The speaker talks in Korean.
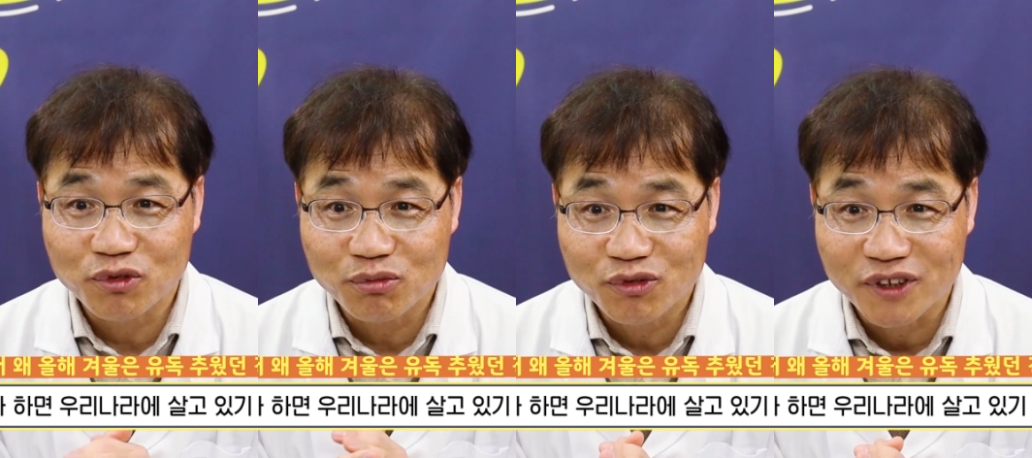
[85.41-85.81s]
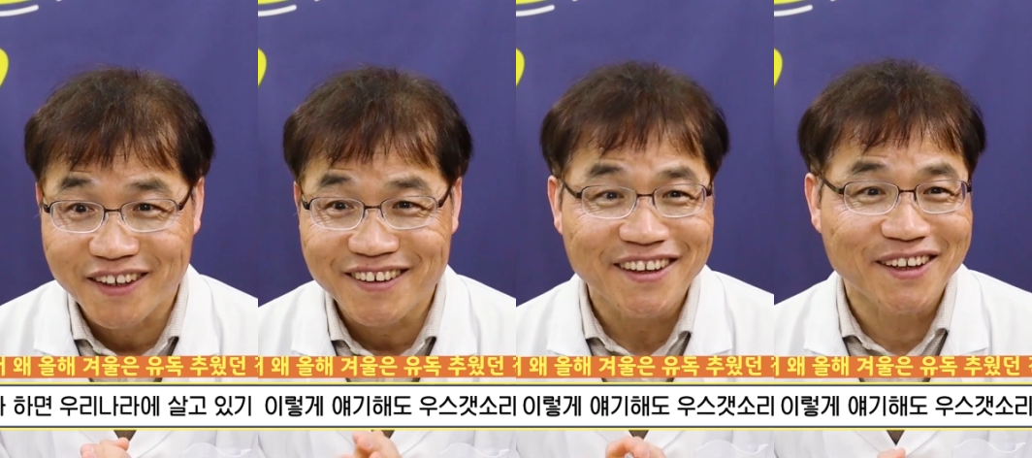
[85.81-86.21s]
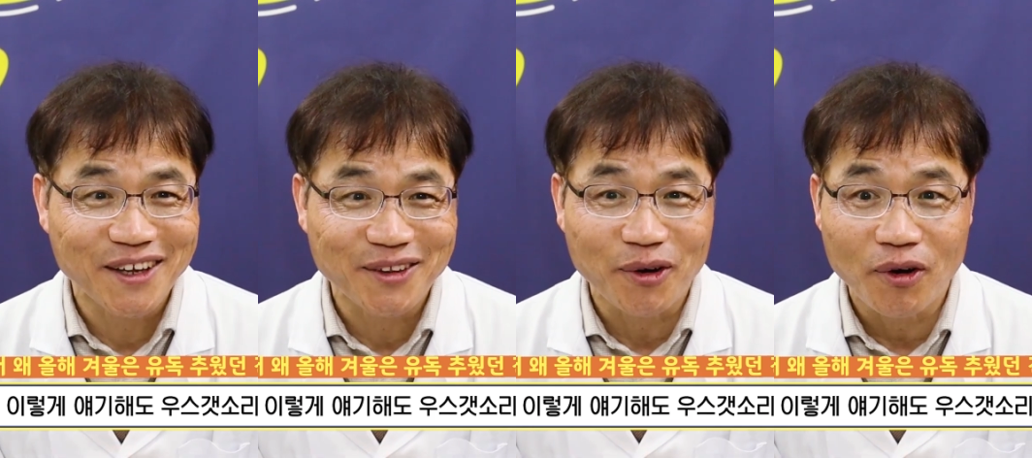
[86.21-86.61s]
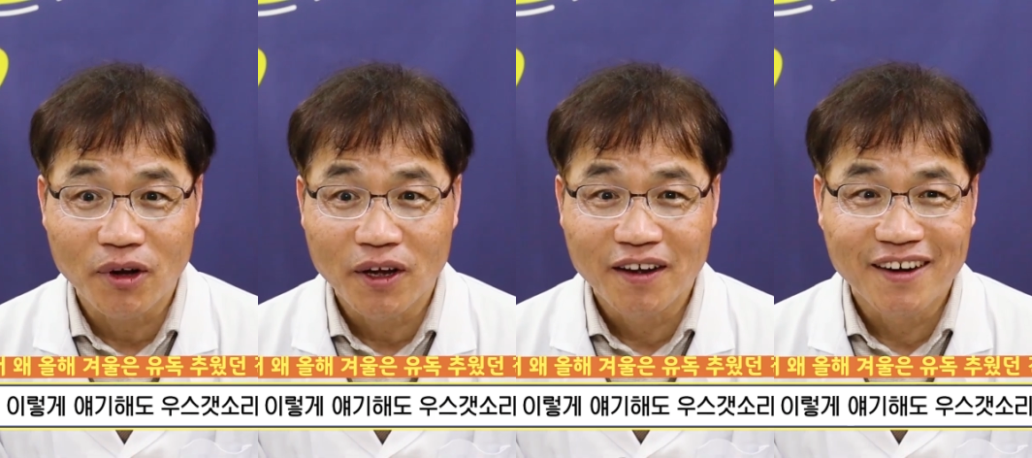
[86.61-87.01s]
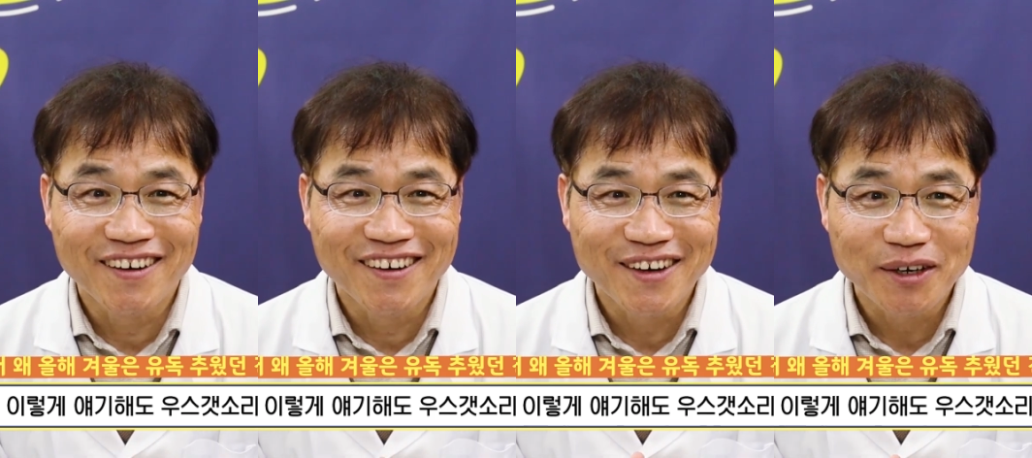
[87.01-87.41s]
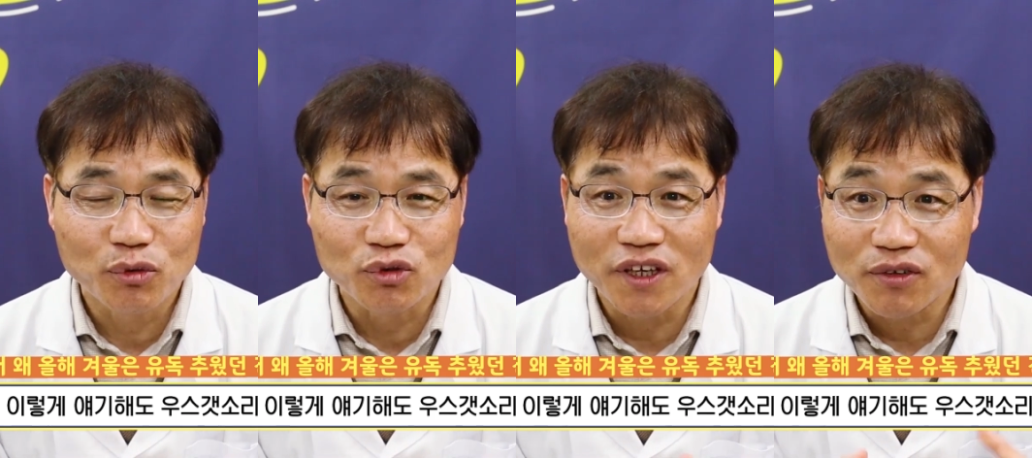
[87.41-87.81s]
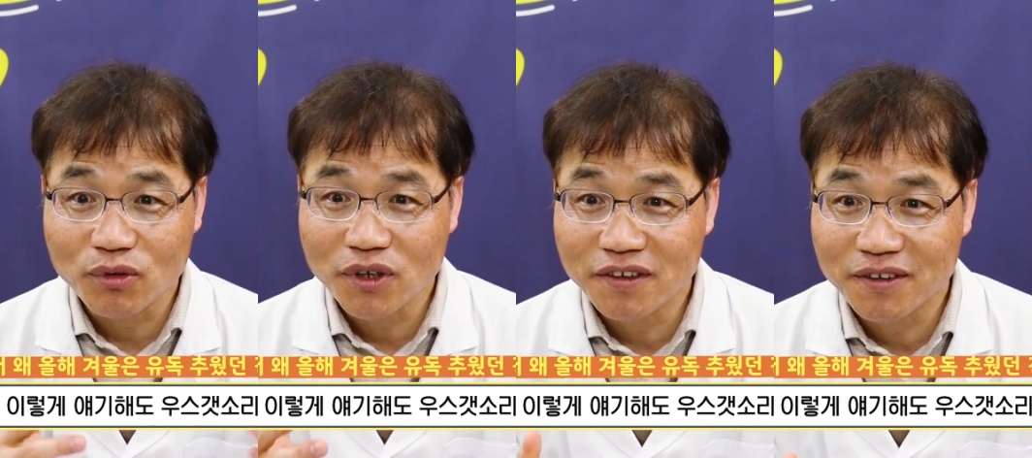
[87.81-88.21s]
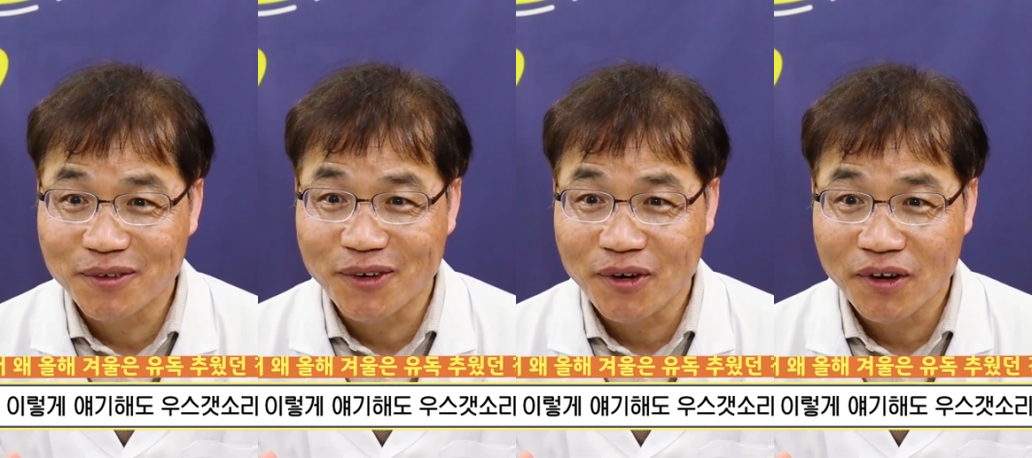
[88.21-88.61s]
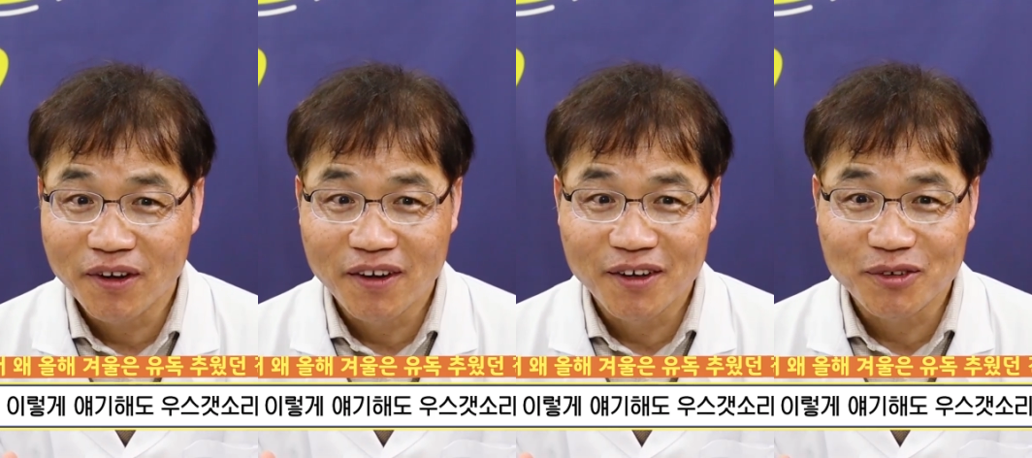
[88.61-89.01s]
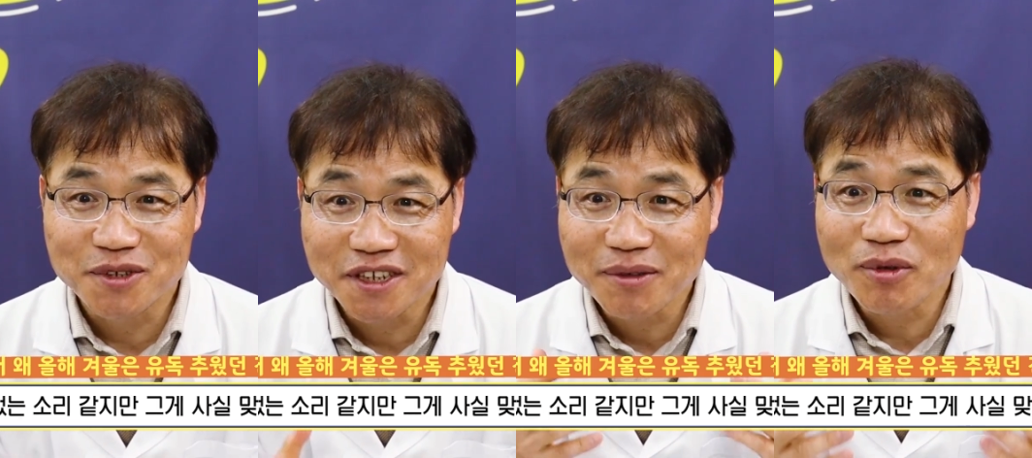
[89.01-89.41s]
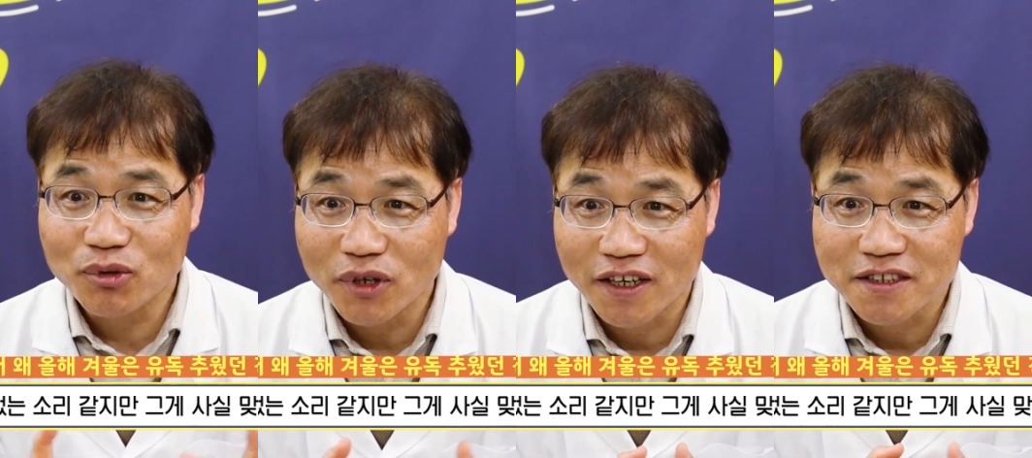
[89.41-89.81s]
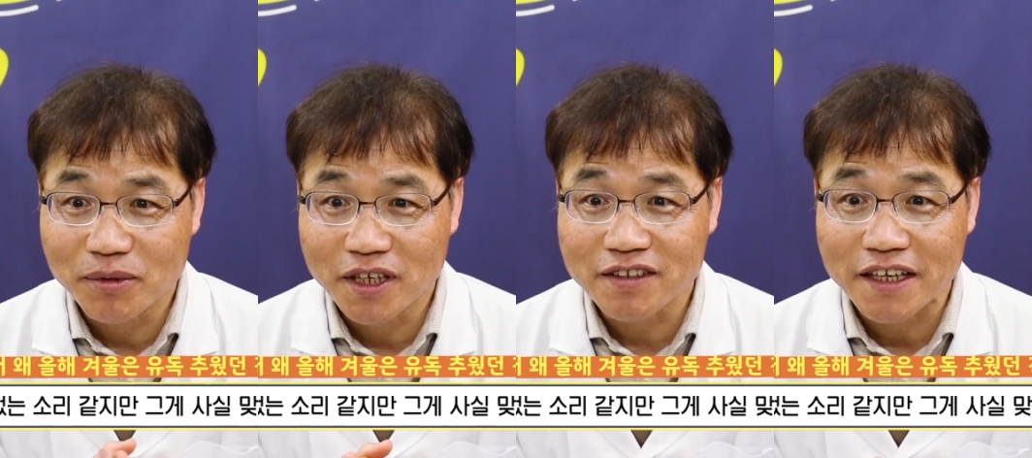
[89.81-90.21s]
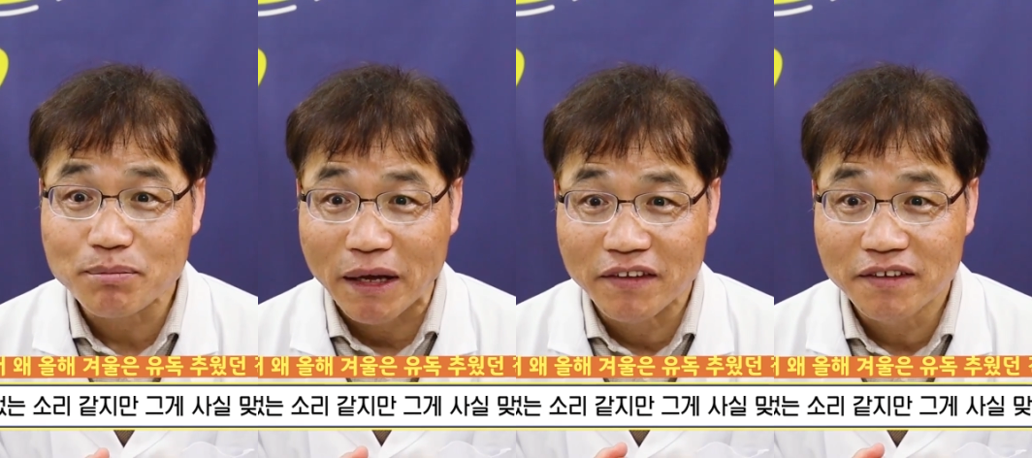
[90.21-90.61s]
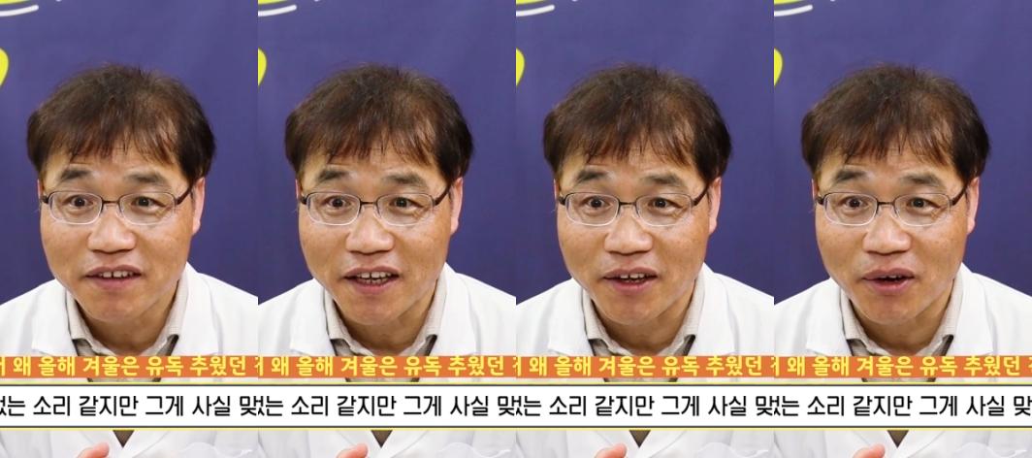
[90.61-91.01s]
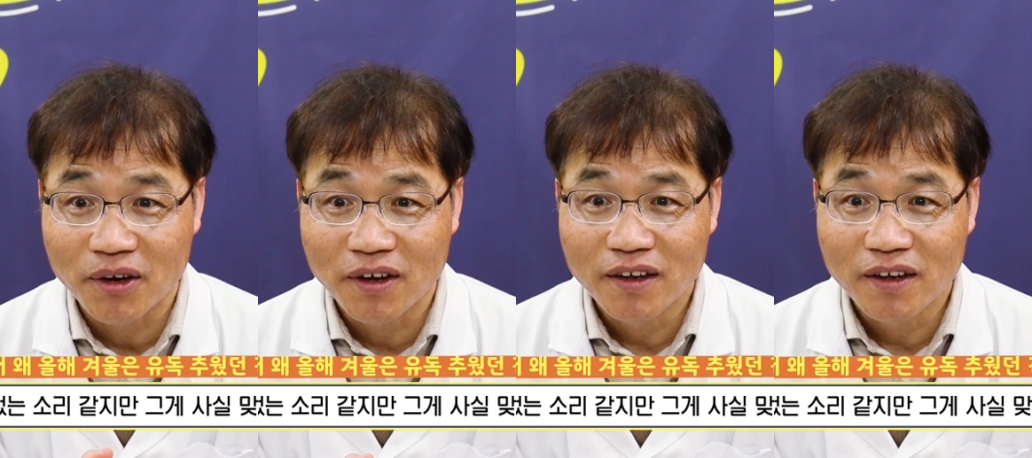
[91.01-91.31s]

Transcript: 추운 거다 이렇게 얘기해도 어, 우스갯소리 같고 좀 싫은 소리 같지만 그게 사실 맞는 거예요